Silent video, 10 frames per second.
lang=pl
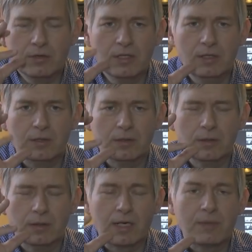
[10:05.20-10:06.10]
ognik
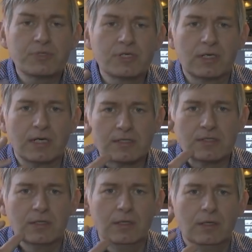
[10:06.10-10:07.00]
nagle
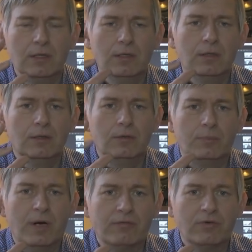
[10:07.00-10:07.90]
przygasł
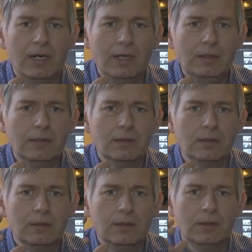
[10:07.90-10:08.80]
u Pawła,
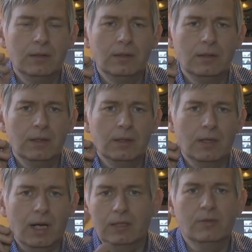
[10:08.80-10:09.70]

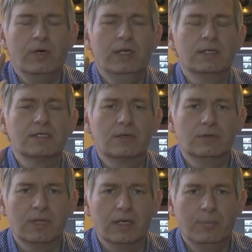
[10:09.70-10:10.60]
ale to była jedna
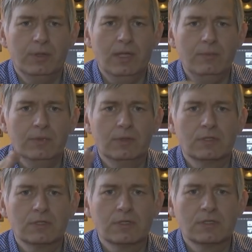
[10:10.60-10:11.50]
sekunda. I potem
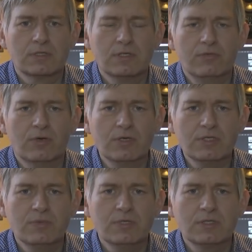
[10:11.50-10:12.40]
znowu
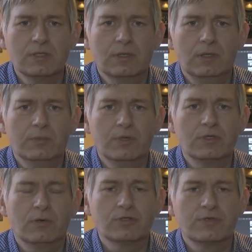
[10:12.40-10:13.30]
rozbys i on
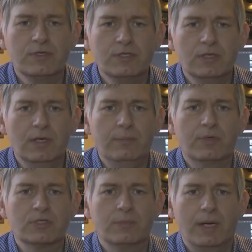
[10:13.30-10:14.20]
powiedział: Oczywiście,
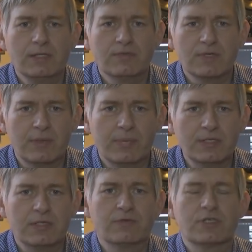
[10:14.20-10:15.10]
proszę Państwa,
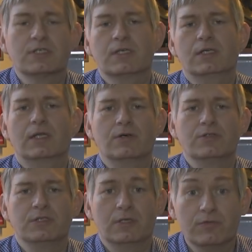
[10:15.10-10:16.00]
zapraszam wszystkich na
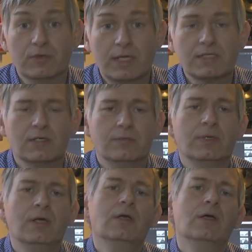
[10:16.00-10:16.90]
godzinę 12